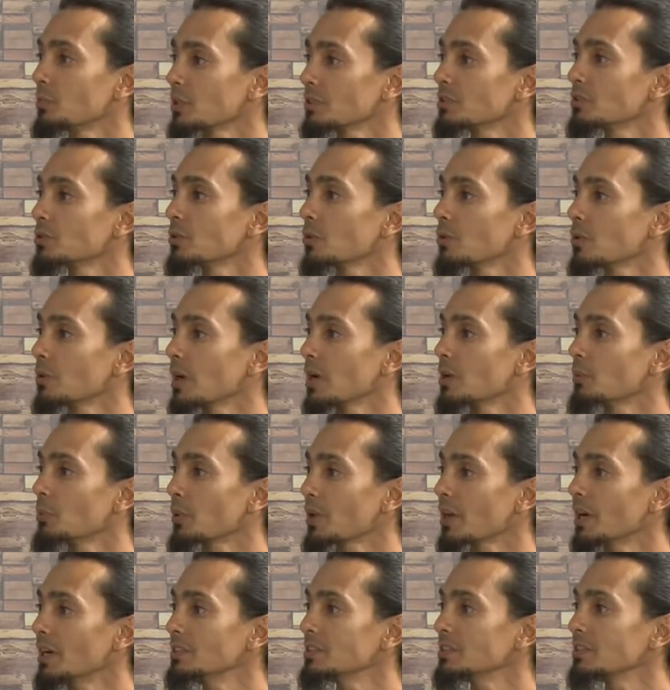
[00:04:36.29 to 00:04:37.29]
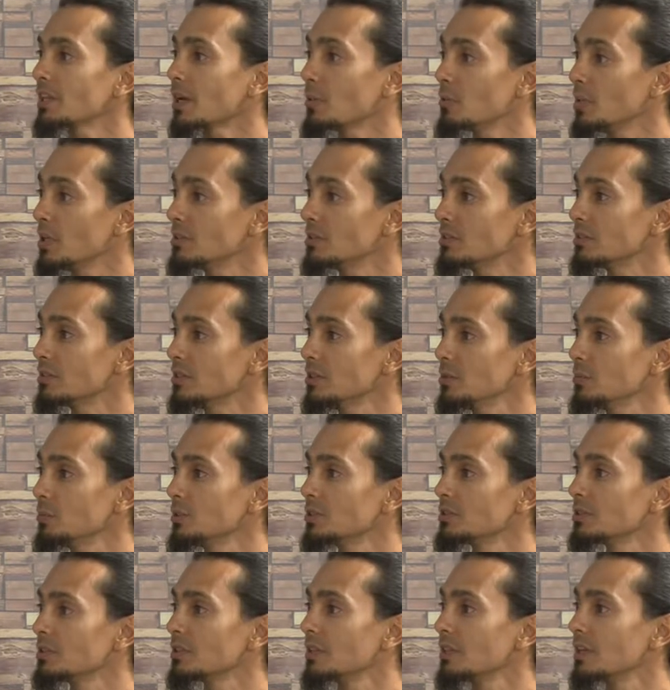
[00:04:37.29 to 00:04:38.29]
se colocar em prática, é bem
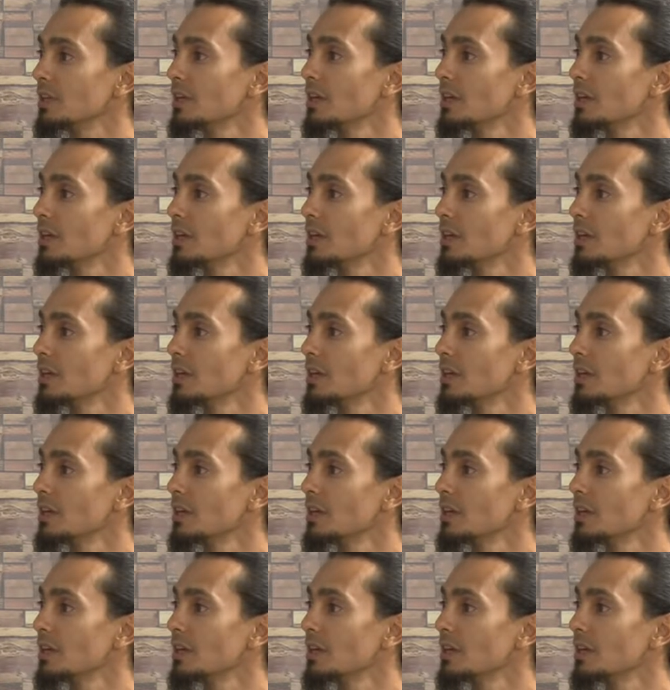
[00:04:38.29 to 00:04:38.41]
simples.